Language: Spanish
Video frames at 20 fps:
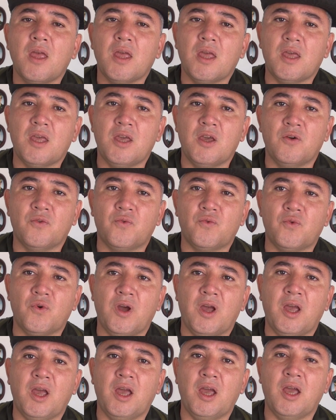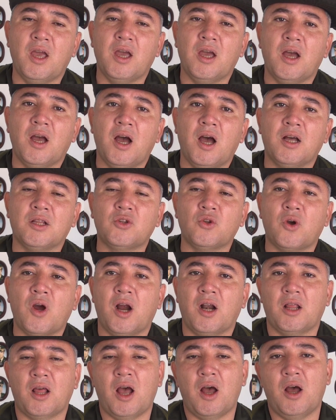y fue a
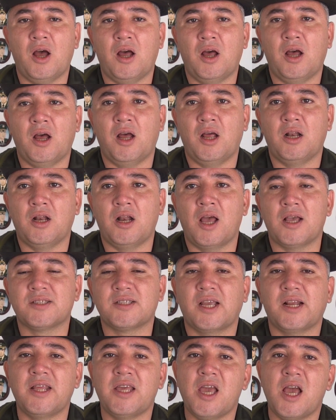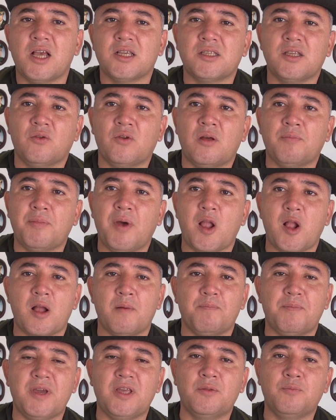tocar a las crías de una
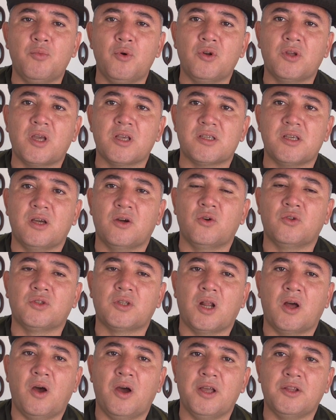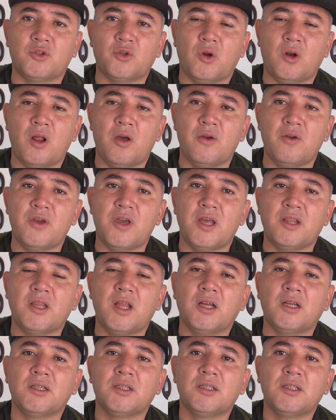perra pitbull que se encontraba dentro de la
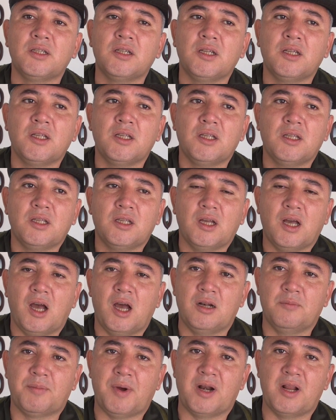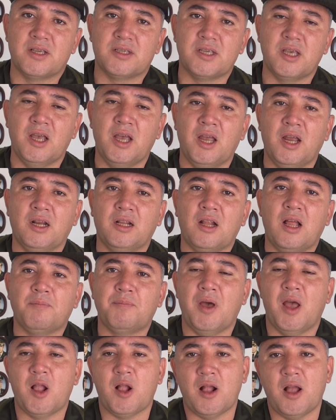vivienda. Al parecer la
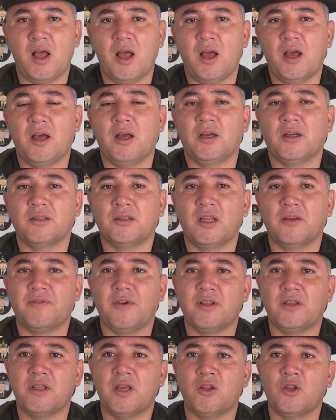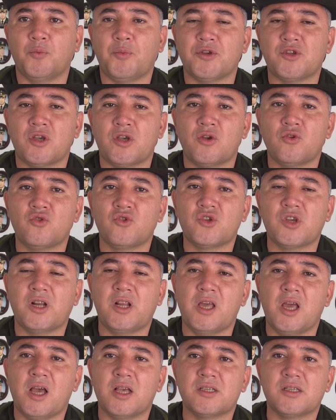perra defendiendo pues a sus
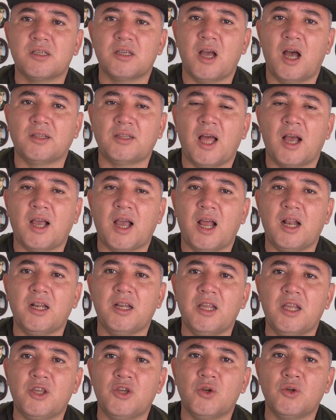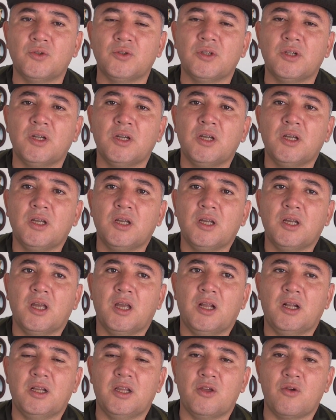crías ataca al niño.
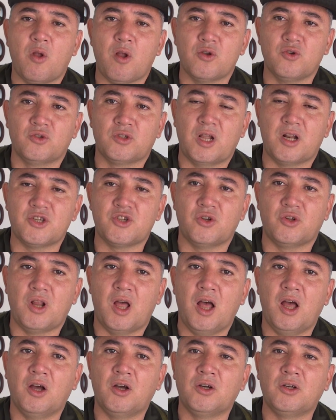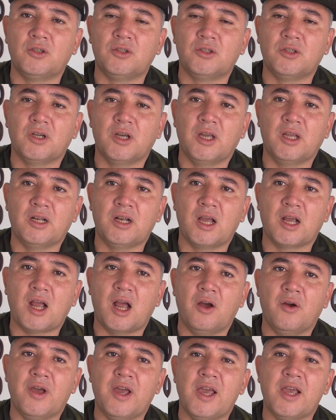El niño resulta lesionado en la
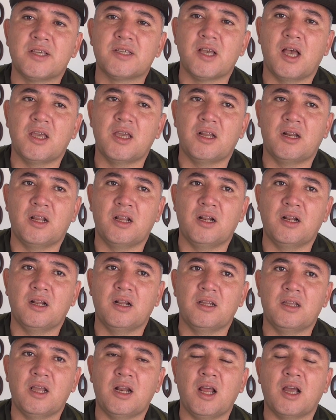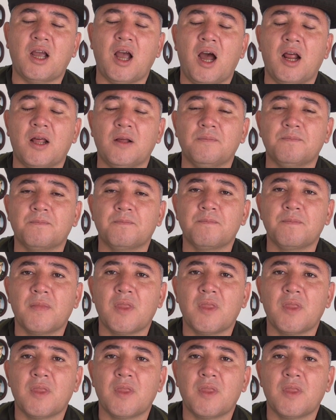cabeza y en, y en la cara.